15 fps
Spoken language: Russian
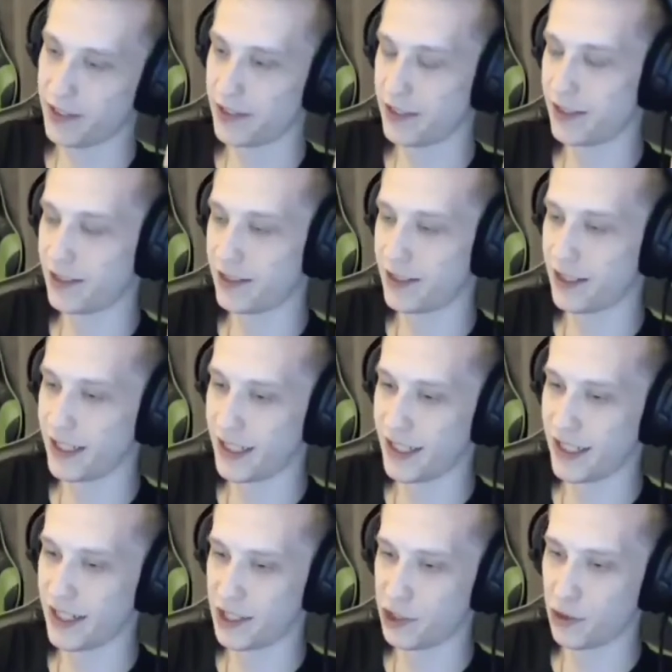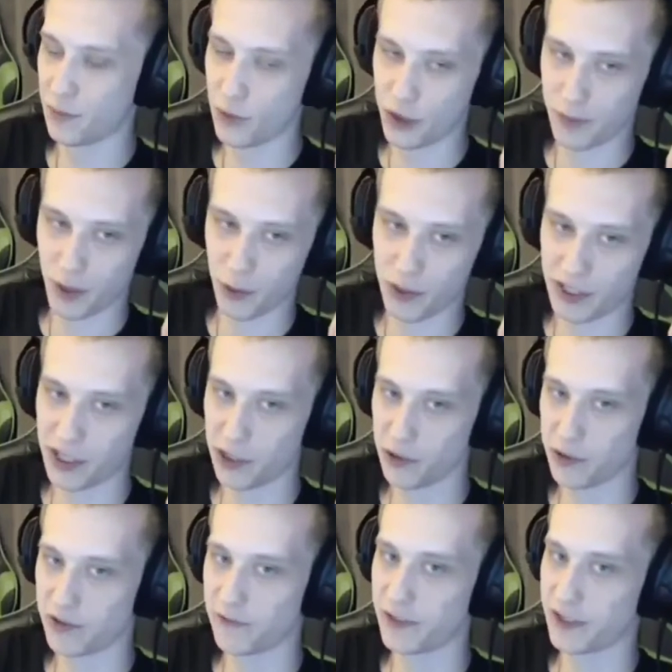э, что можем какую-нибудь херню
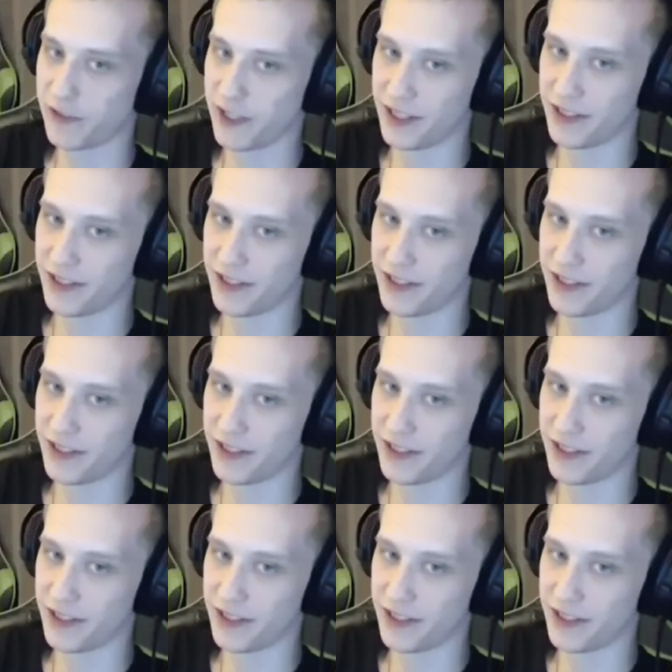вытворить.